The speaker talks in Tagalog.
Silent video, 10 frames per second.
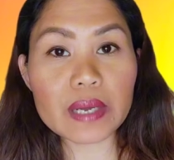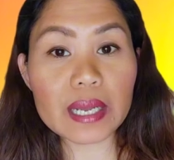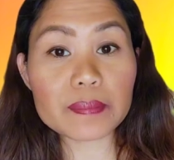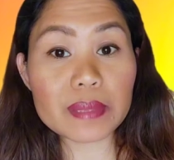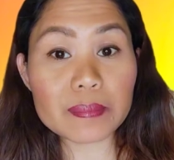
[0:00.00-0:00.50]

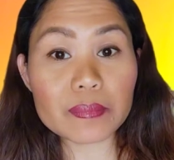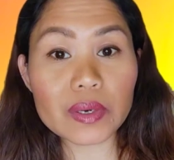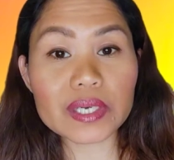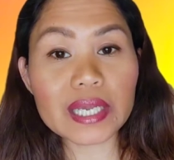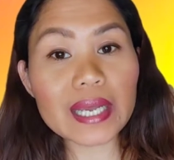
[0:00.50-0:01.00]
mga
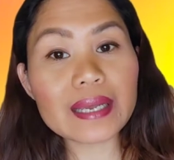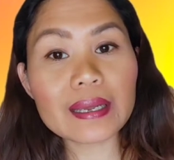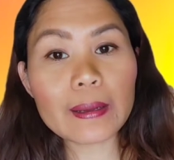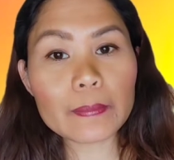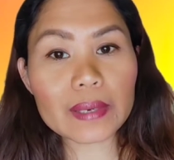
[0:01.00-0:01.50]
member na
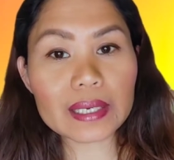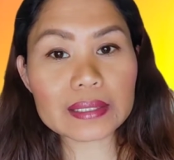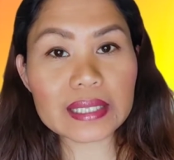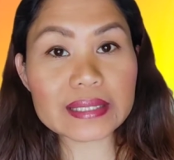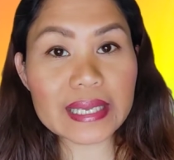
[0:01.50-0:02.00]

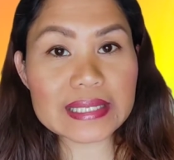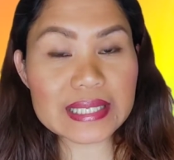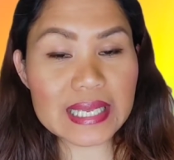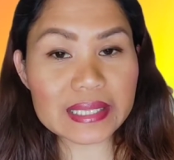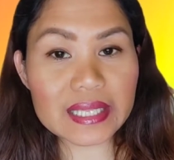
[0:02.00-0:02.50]

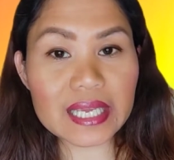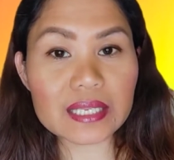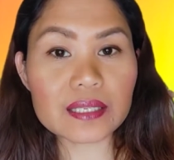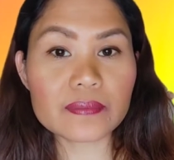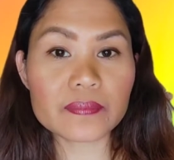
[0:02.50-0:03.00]
magta-tasking din.